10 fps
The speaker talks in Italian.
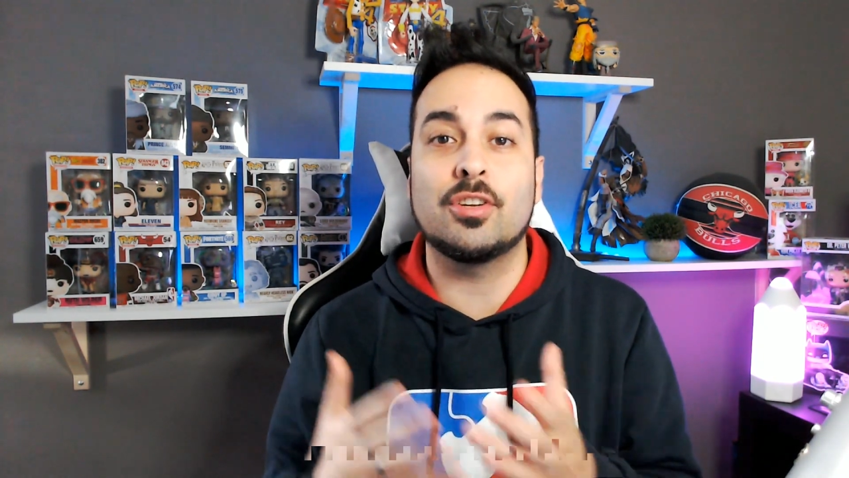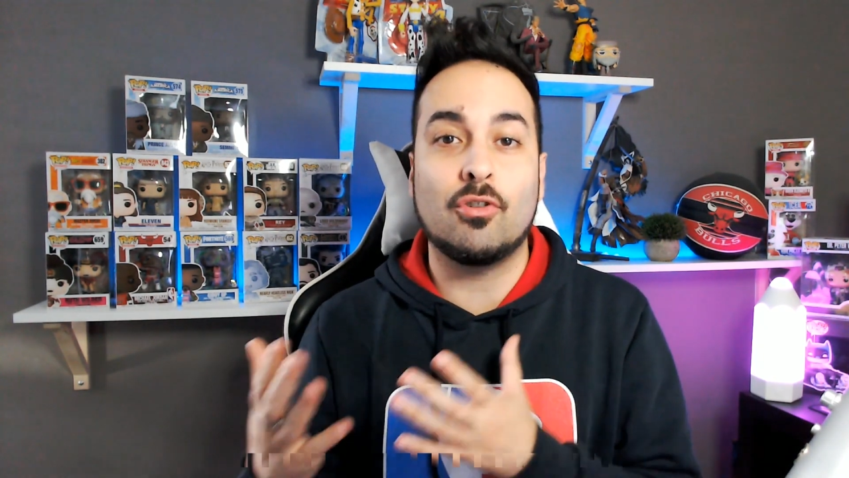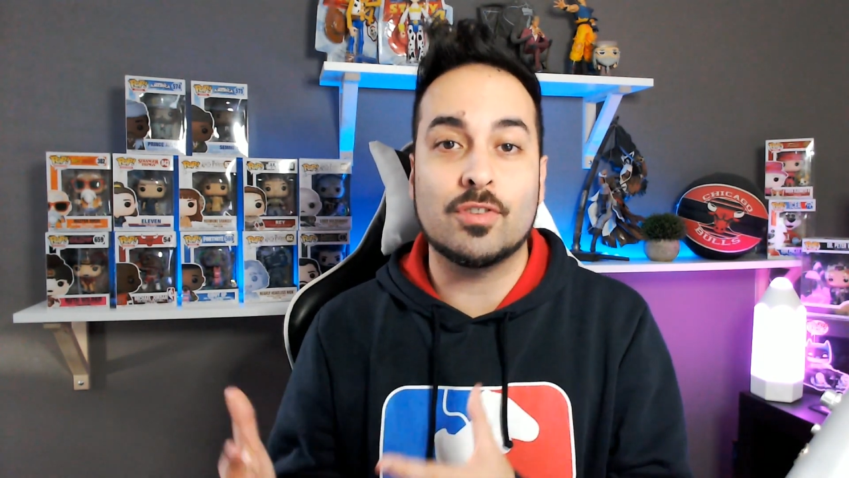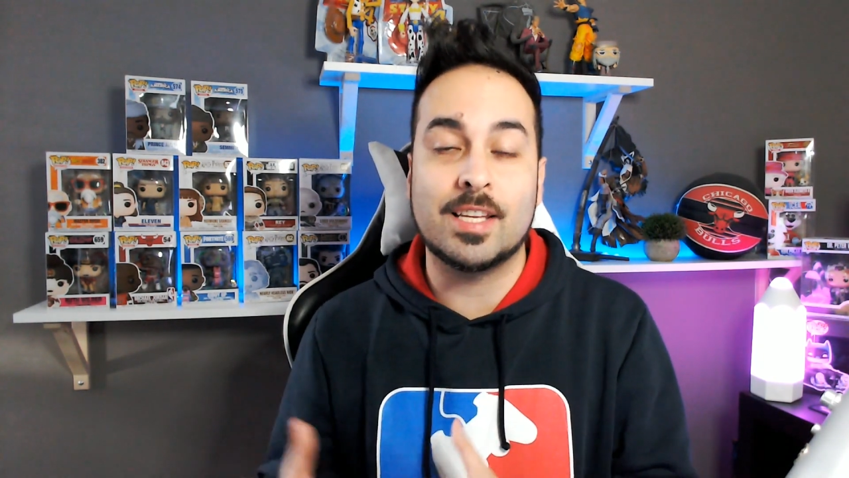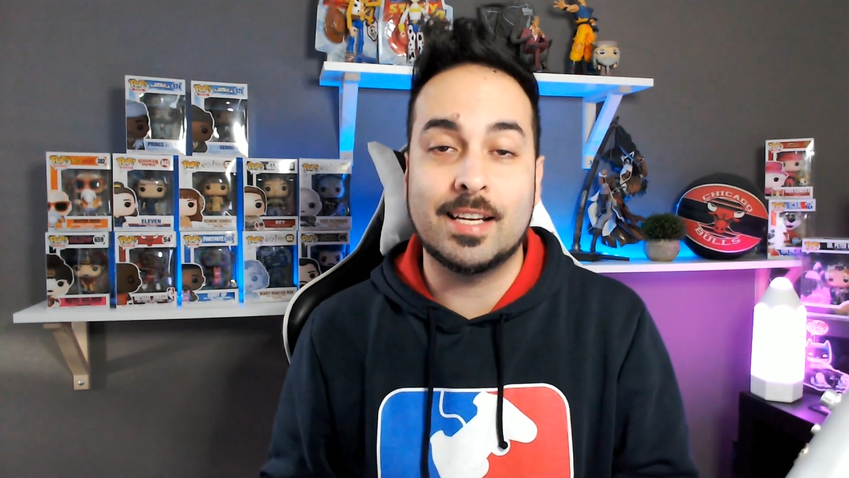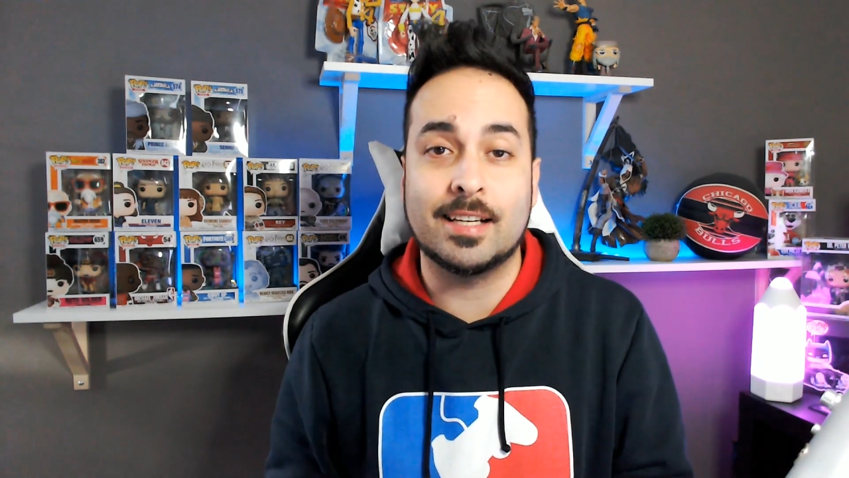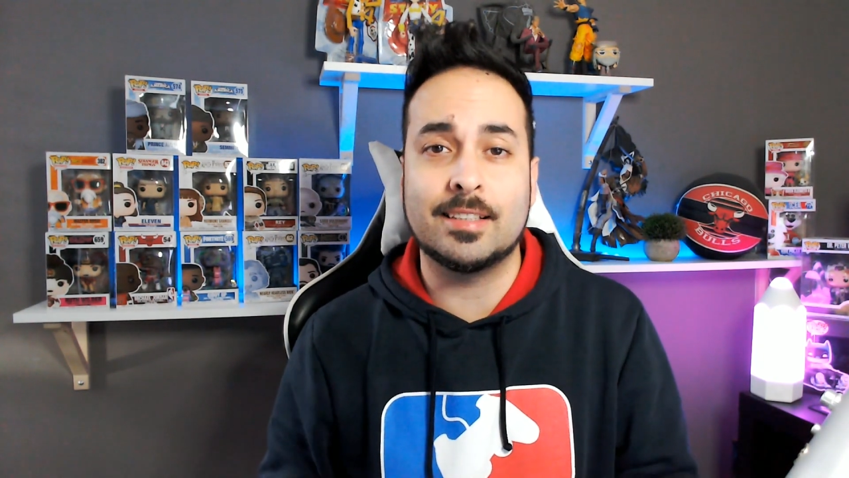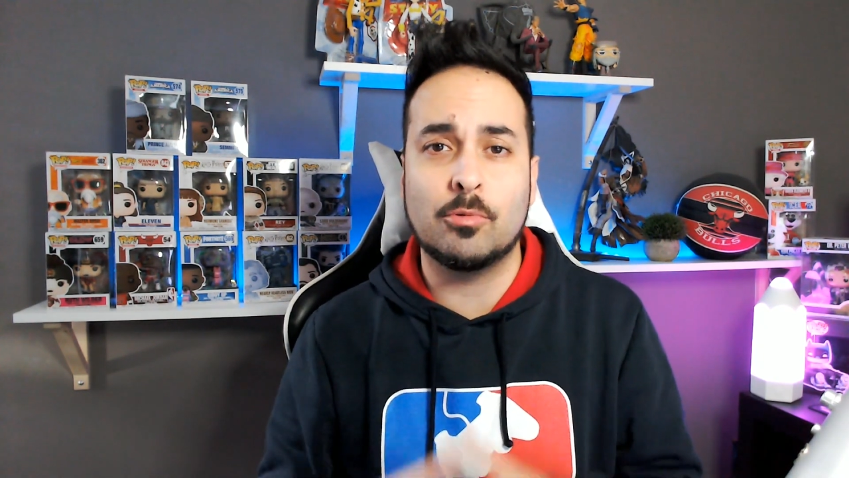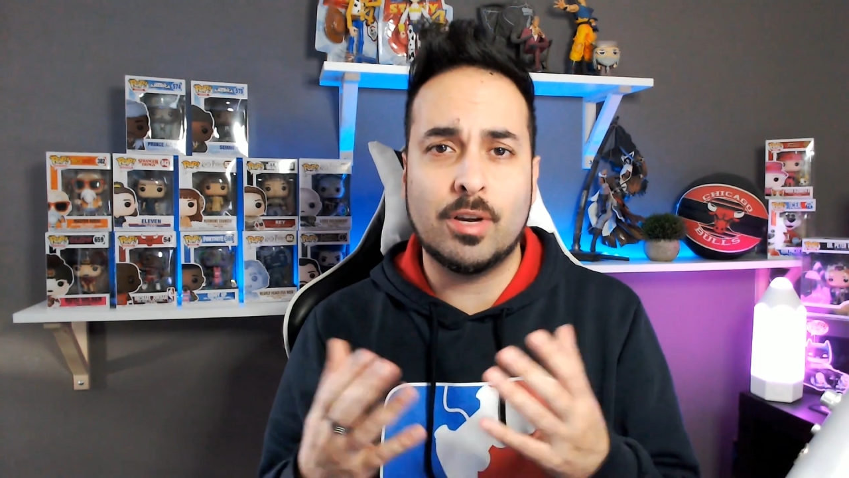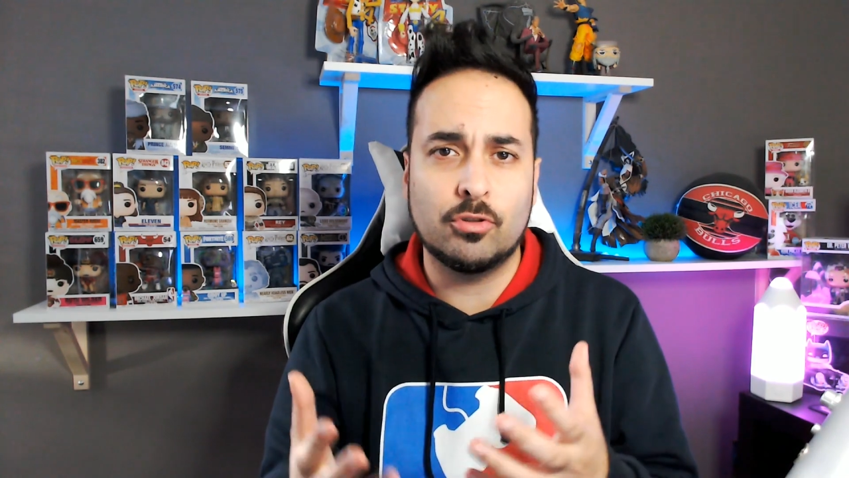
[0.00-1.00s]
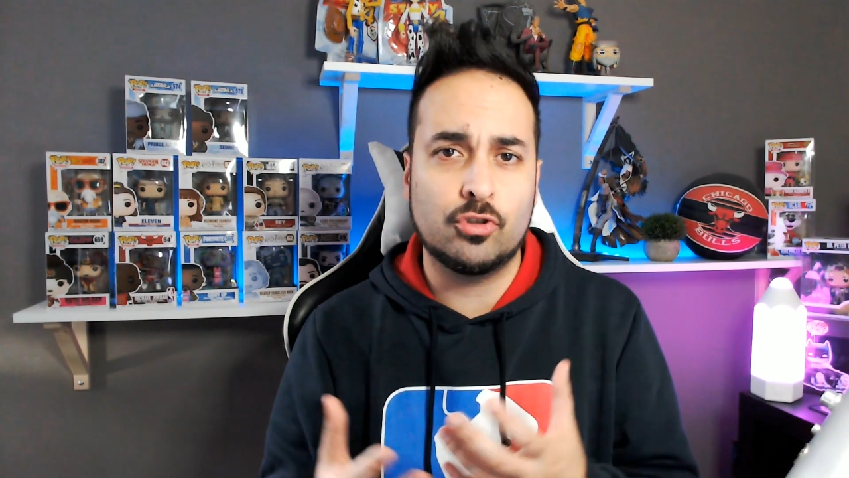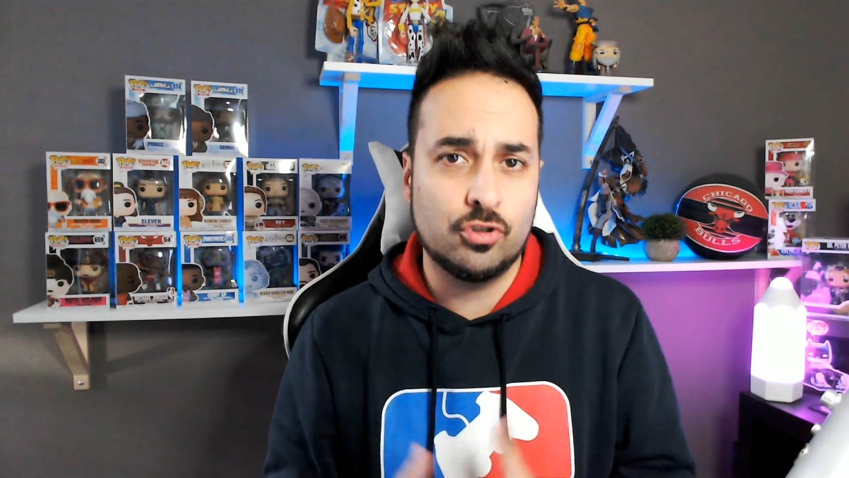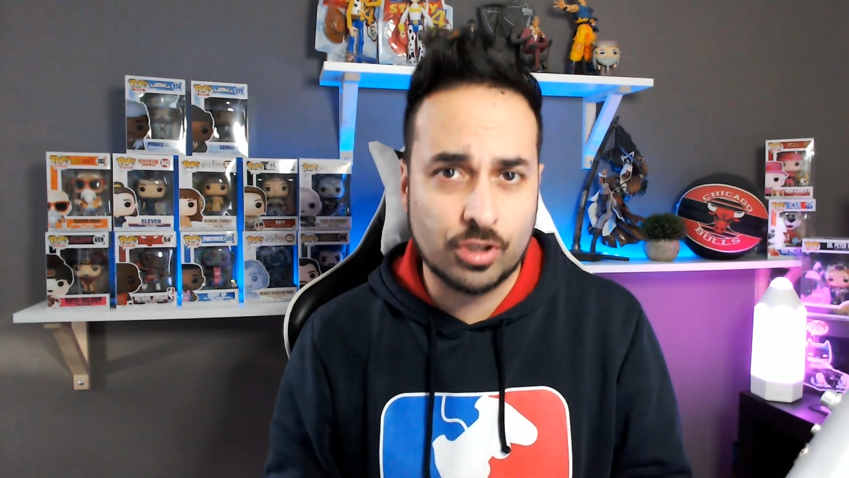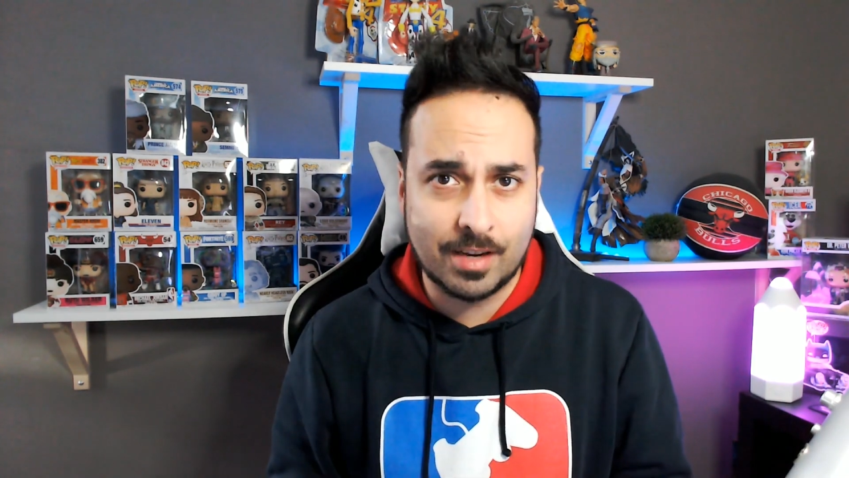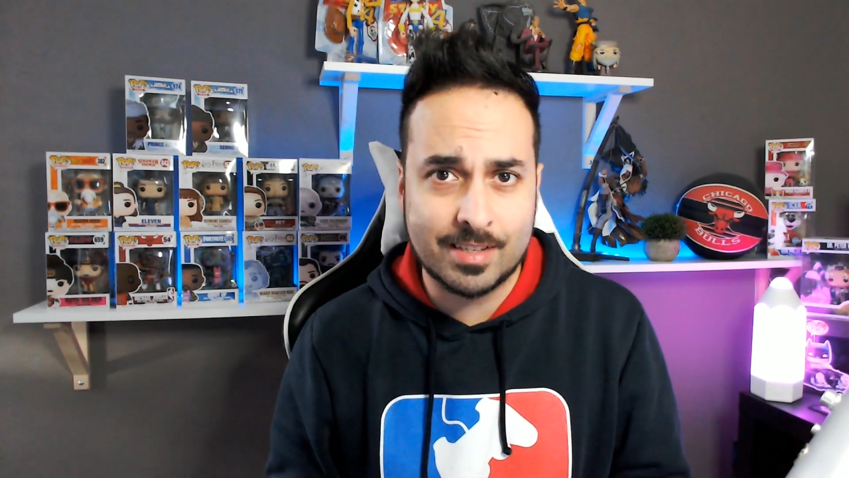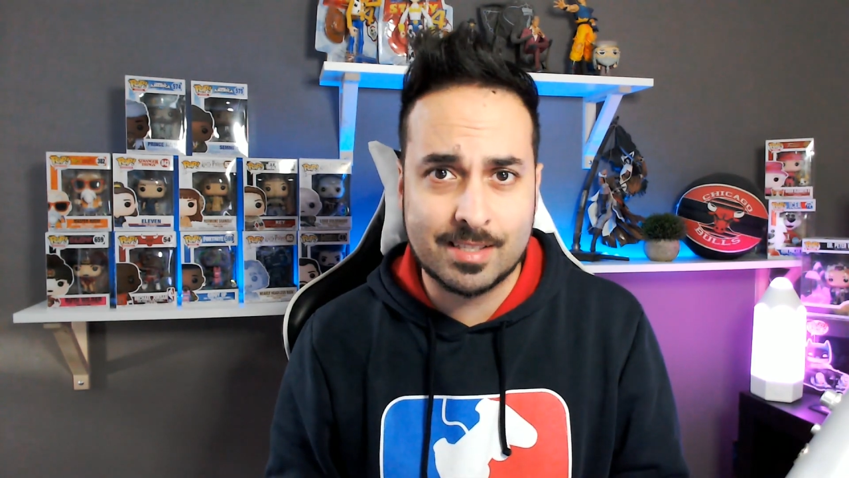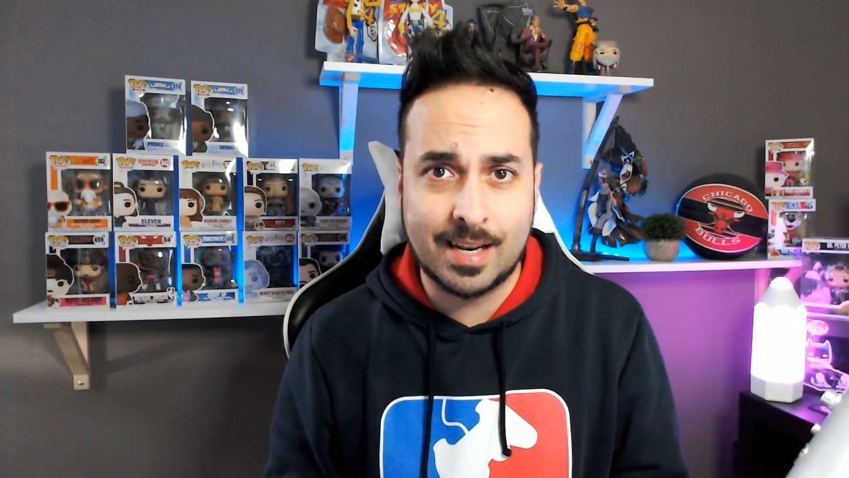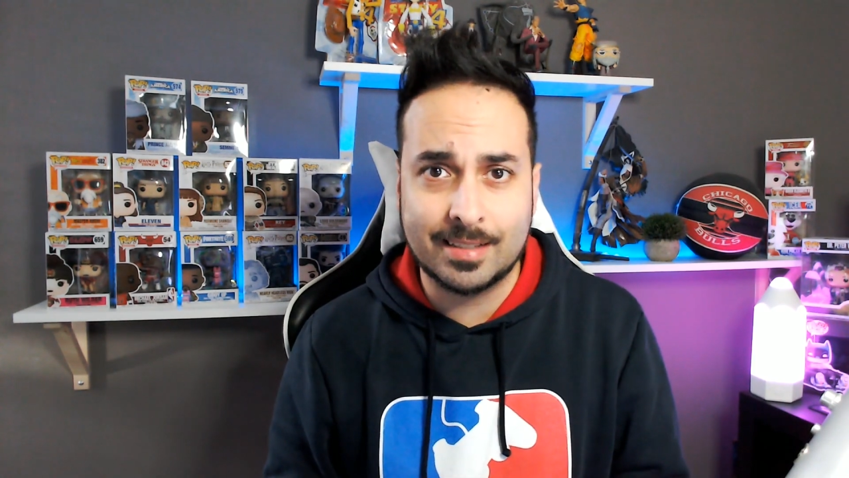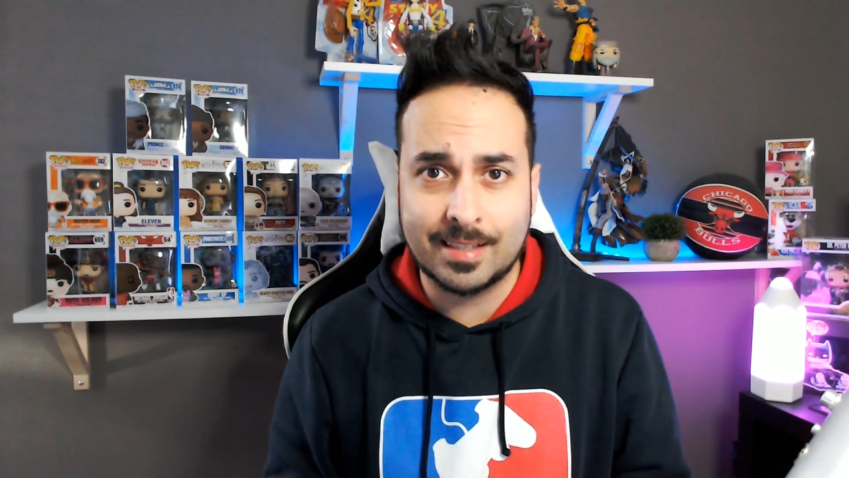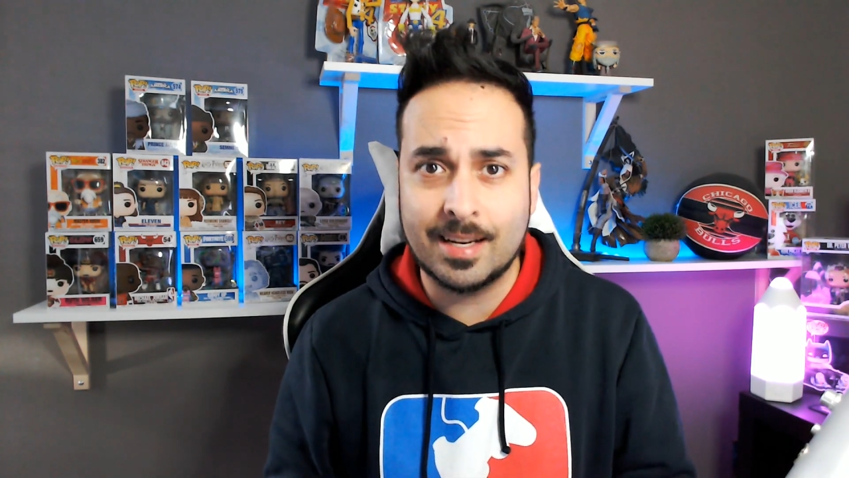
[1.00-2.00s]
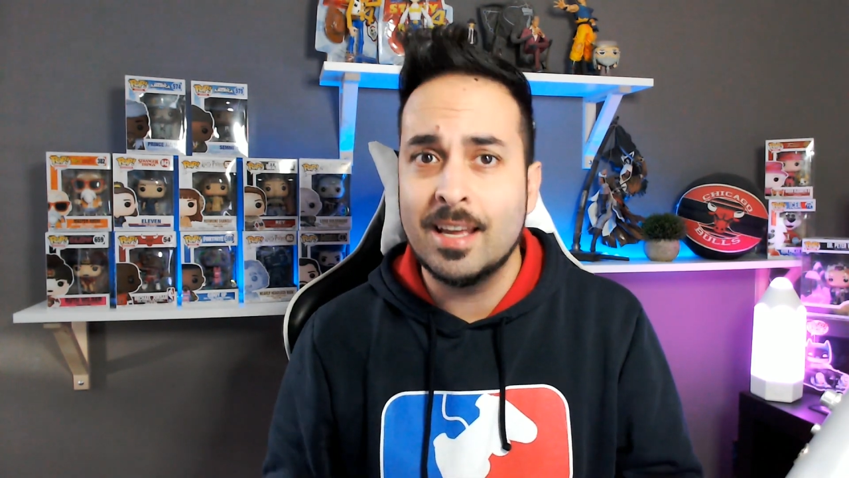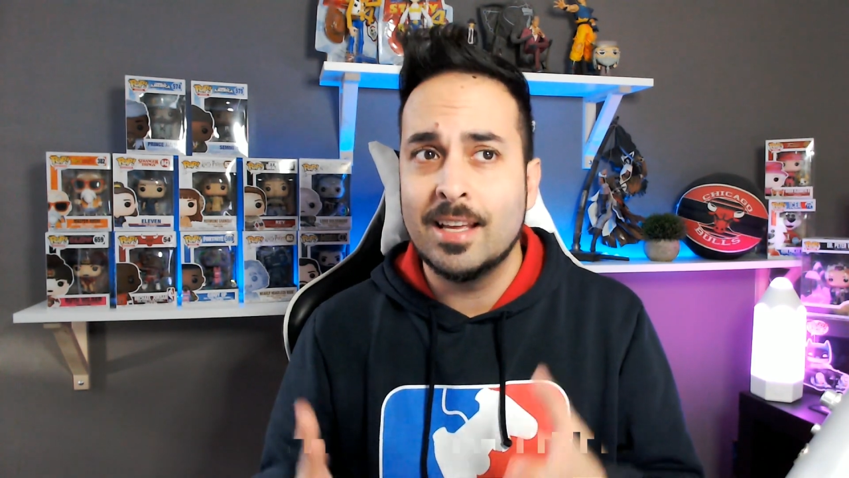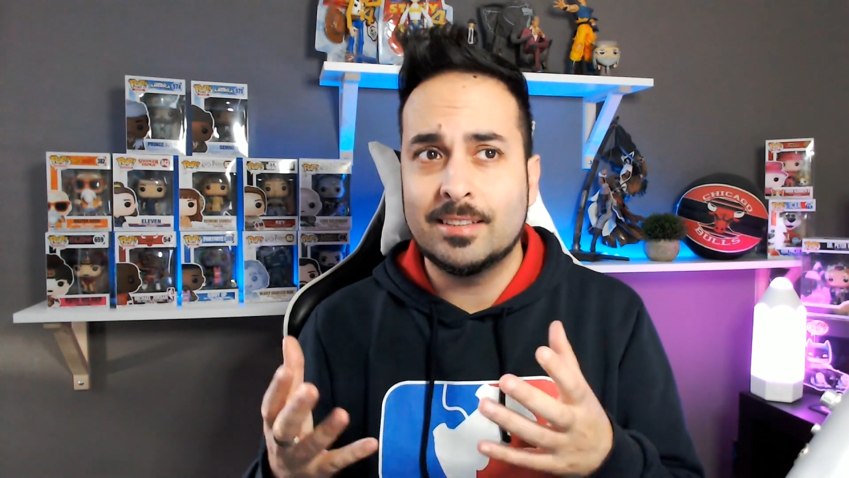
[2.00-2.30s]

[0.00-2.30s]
Rosengard e quando ci giocava Zlatan